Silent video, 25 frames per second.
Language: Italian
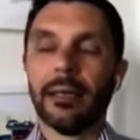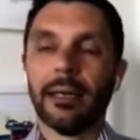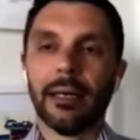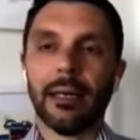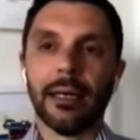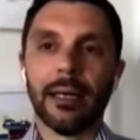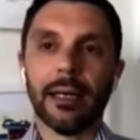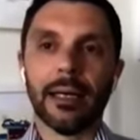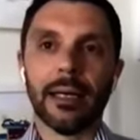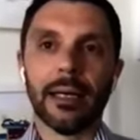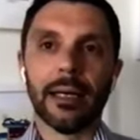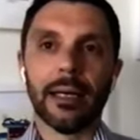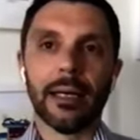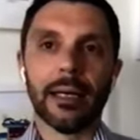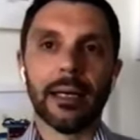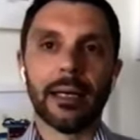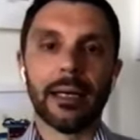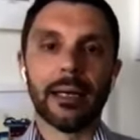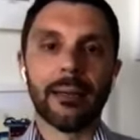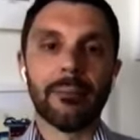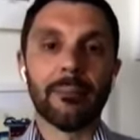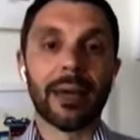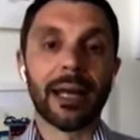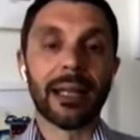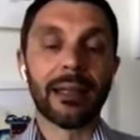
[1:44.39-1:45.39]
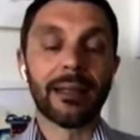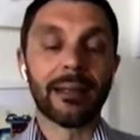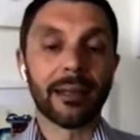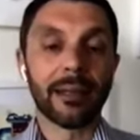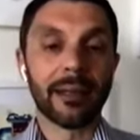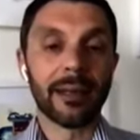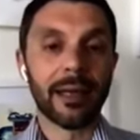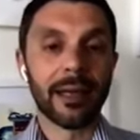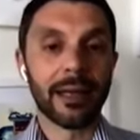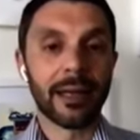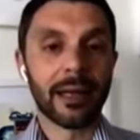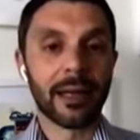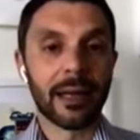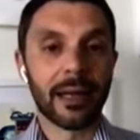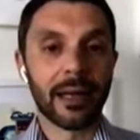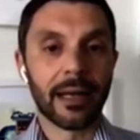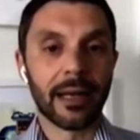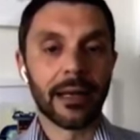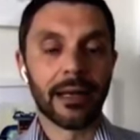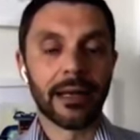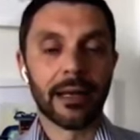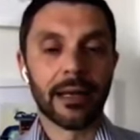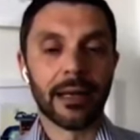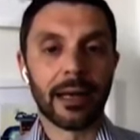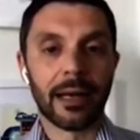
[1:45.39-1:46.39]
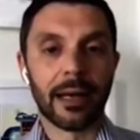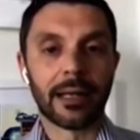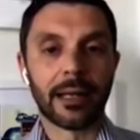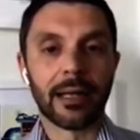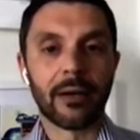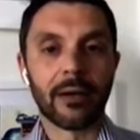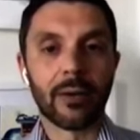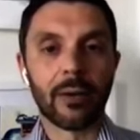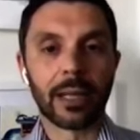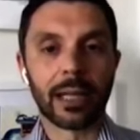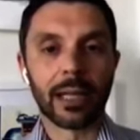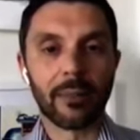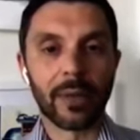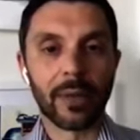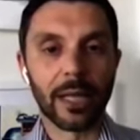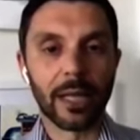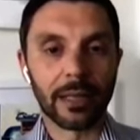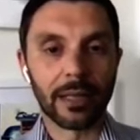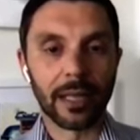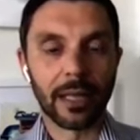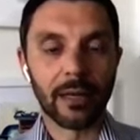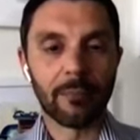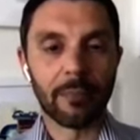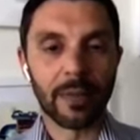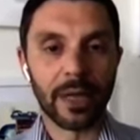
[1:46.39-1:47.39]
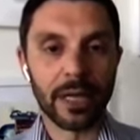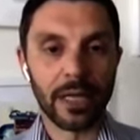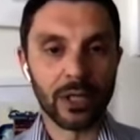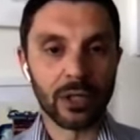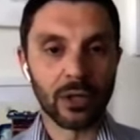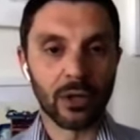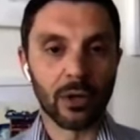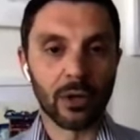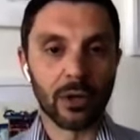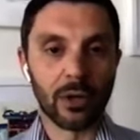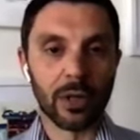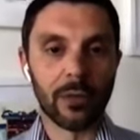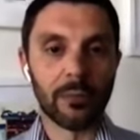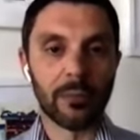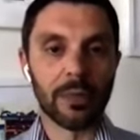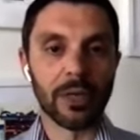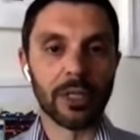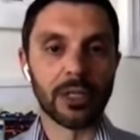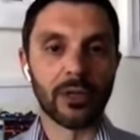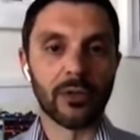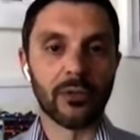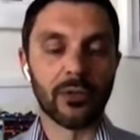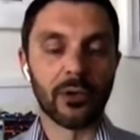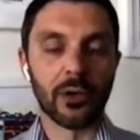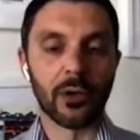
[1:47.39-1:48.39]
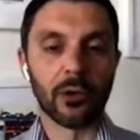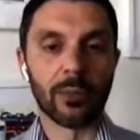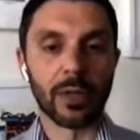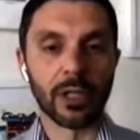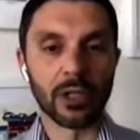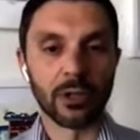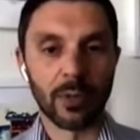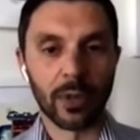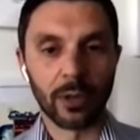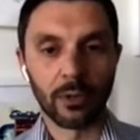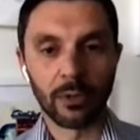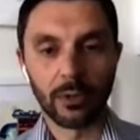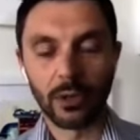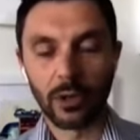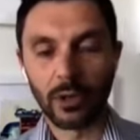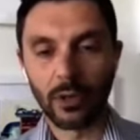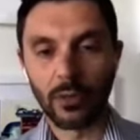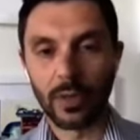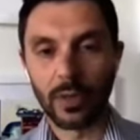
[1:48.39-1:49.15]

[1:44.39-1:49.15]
eh, mantenere eh, adeguatamente il peso, il peso forma, soprattutto